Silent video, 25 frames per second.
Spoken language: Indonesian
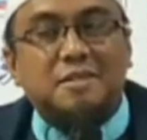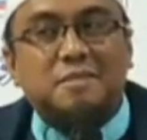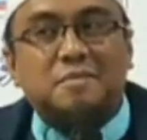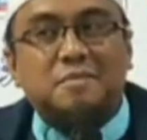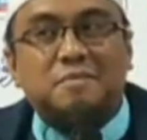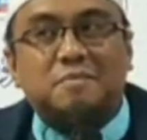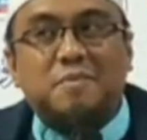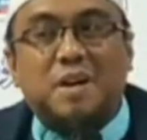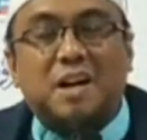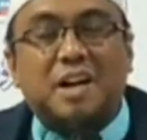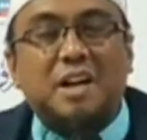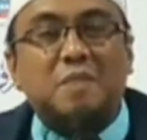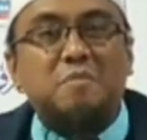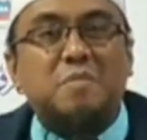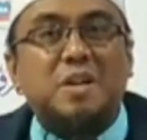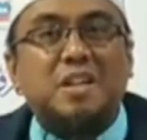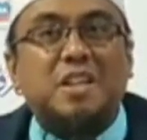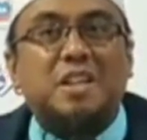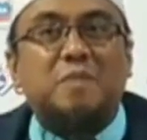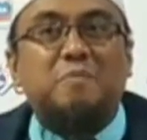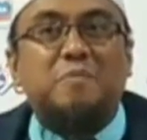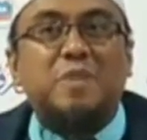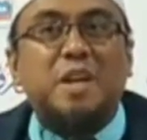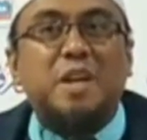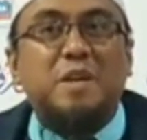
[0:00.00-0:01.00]
pakai
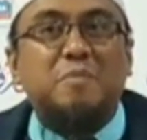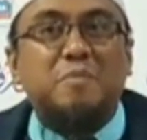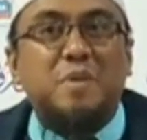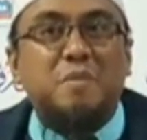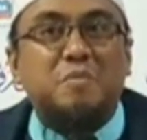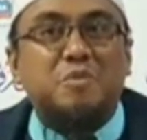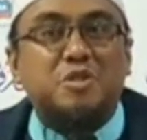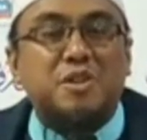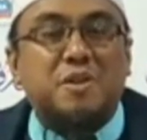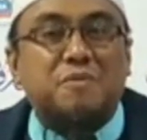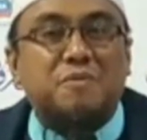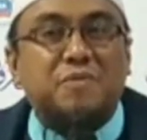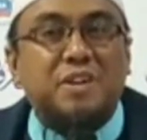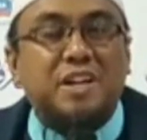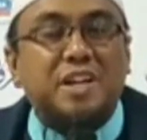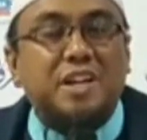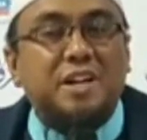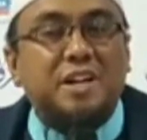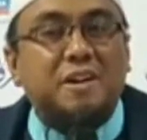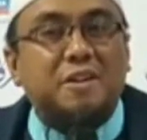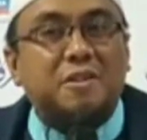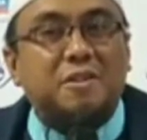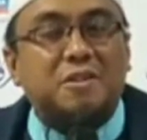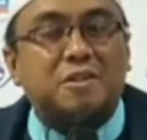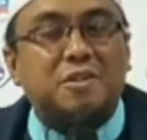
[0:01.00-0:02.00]
madhabnya Imam Syafi'i
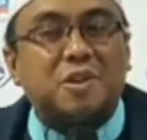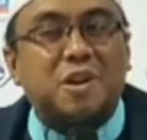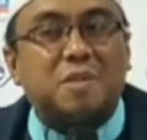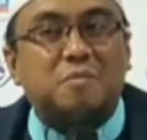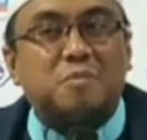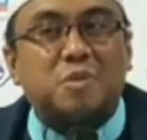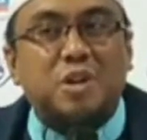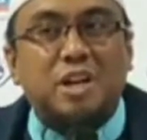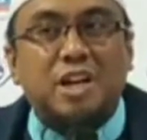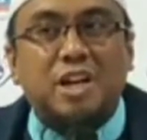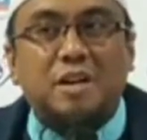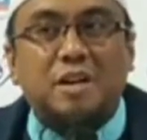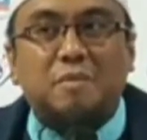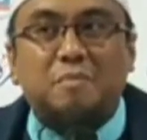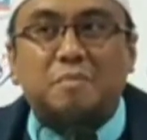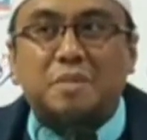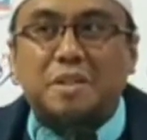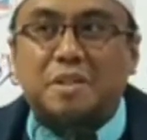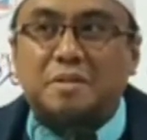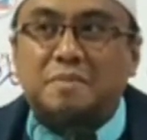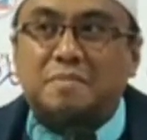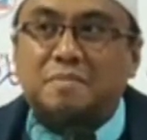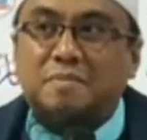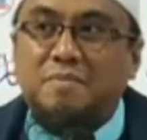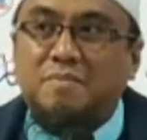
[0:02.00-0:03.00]
kalau tolabul
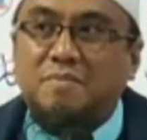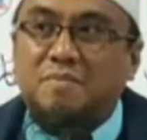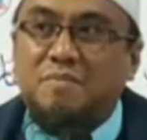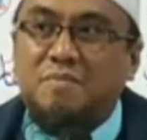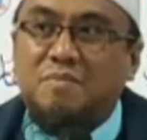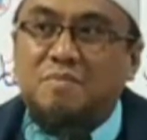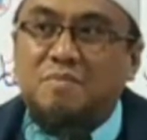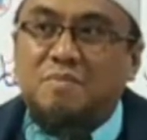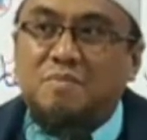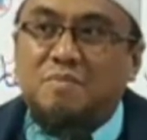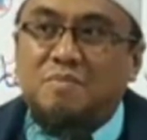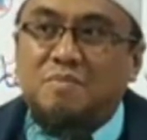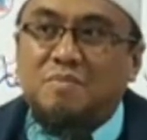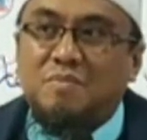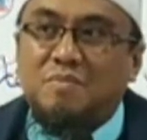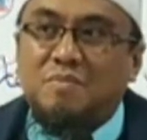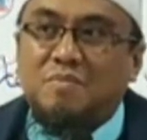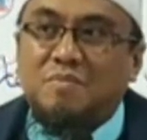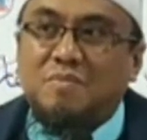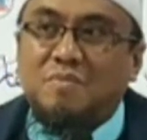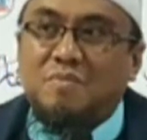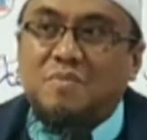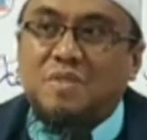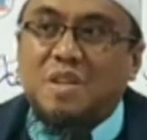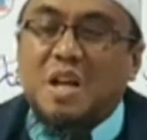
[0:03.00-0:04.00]
ilmi.
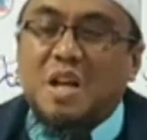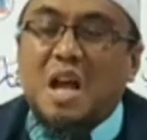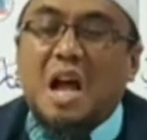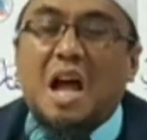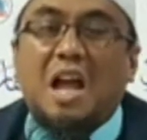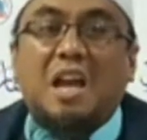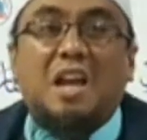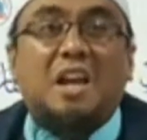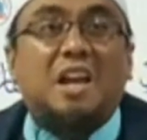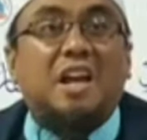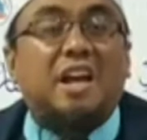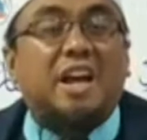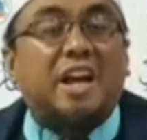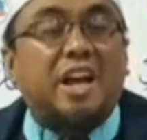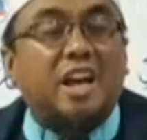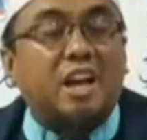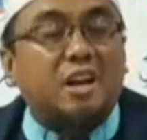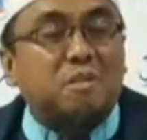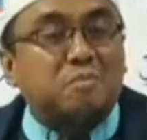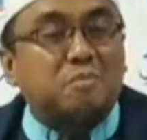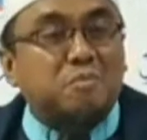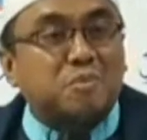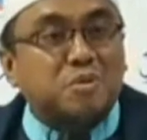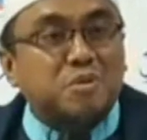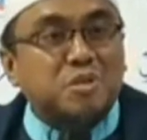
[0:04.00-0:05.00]
Al
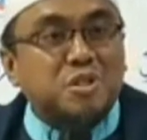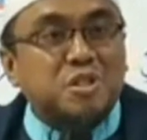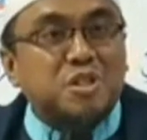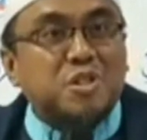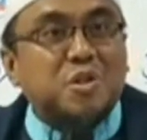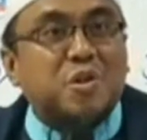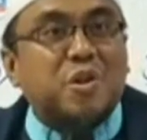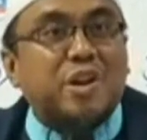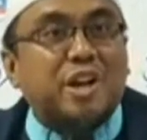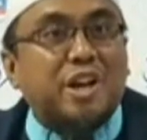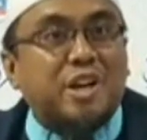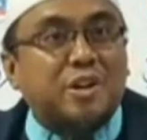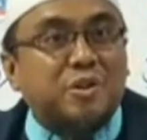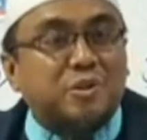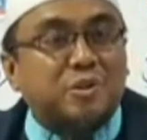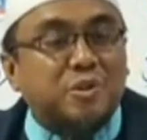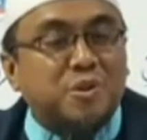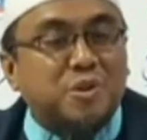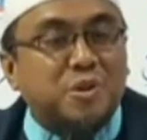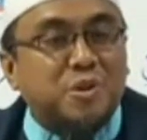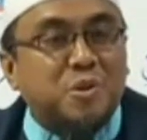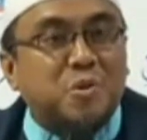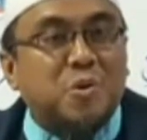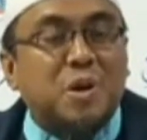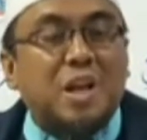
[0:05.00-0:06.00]
ilmu
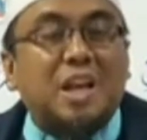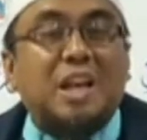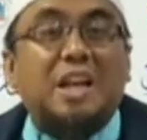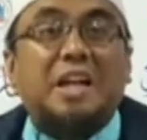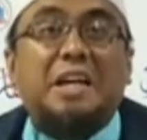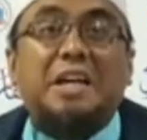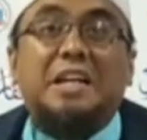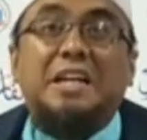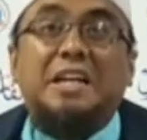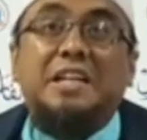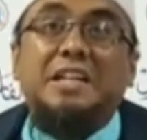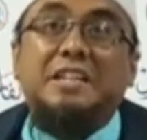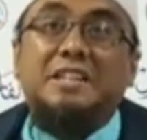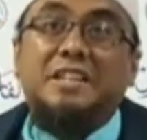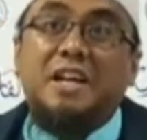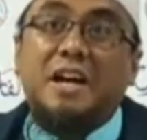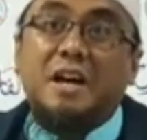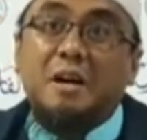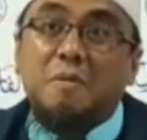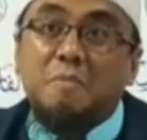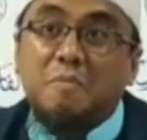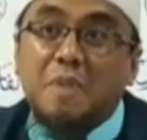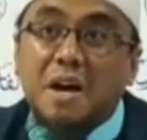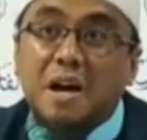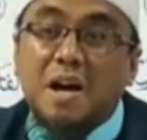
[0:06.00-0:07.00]
soidun wal
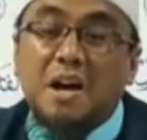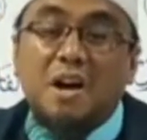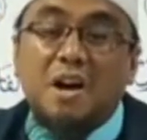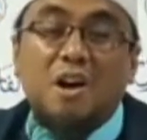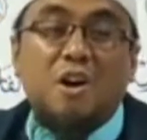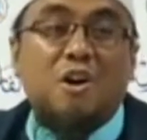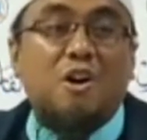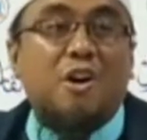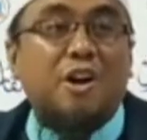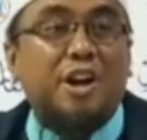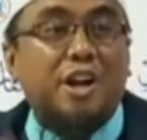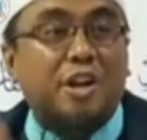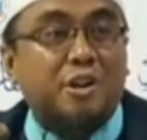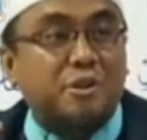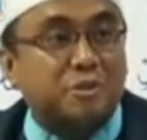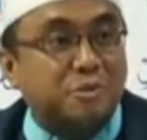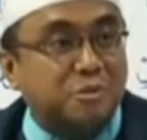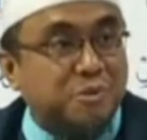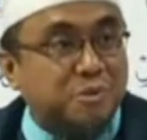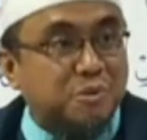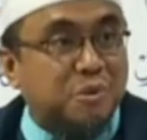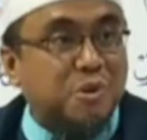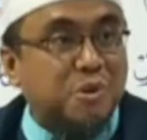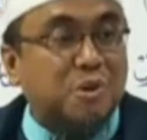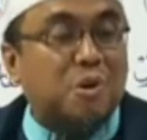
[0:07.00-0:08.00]
kitabah
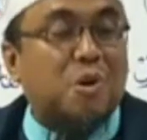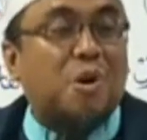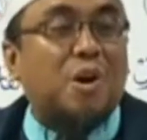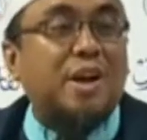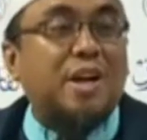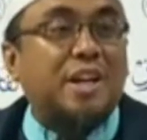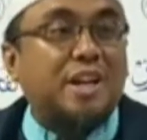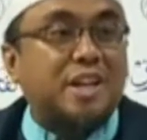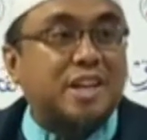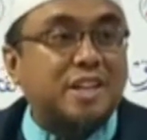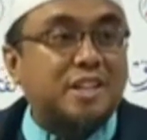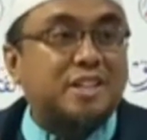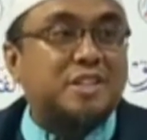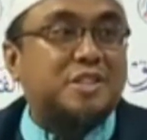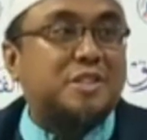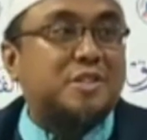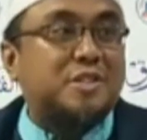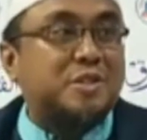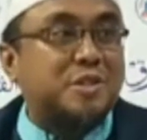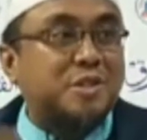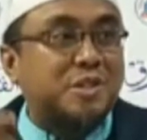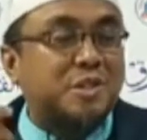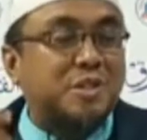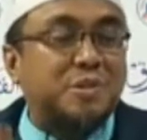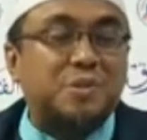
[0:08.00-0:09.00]
qaiduhu qayyid
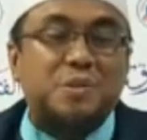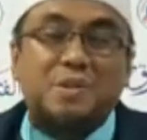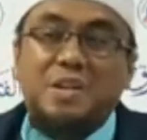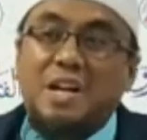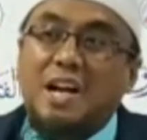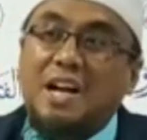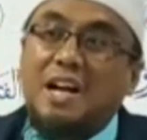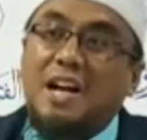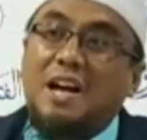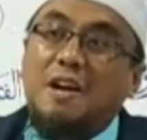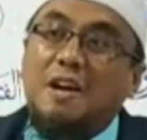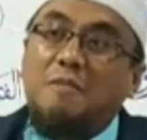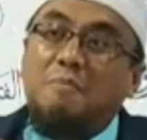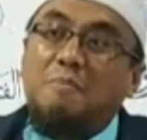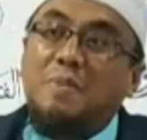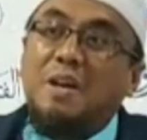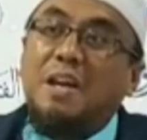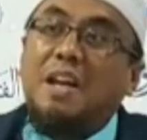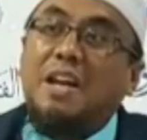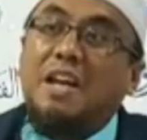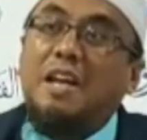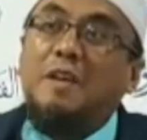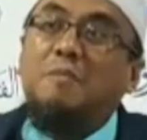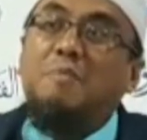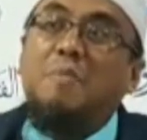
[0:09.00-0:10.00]
syudaka bil
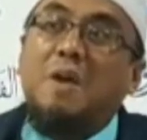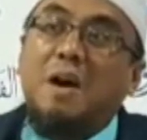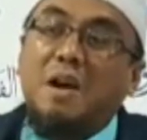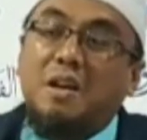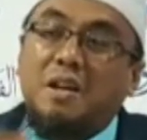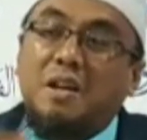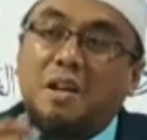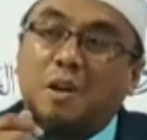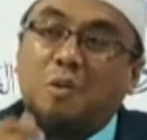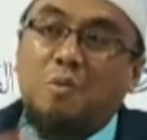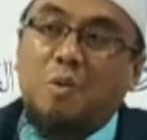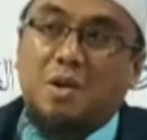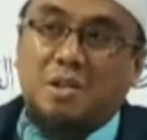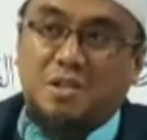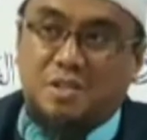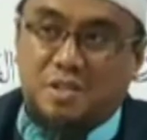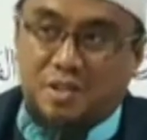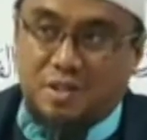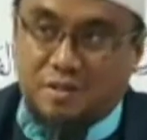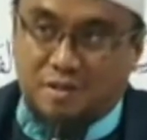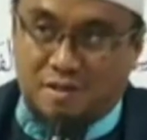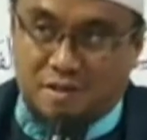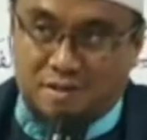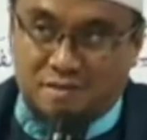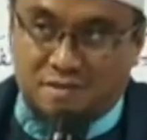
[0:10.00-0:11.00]
hibalil
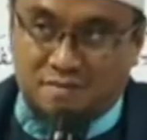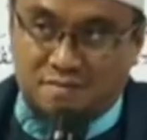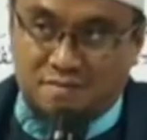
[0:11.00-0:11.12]
wasiqah.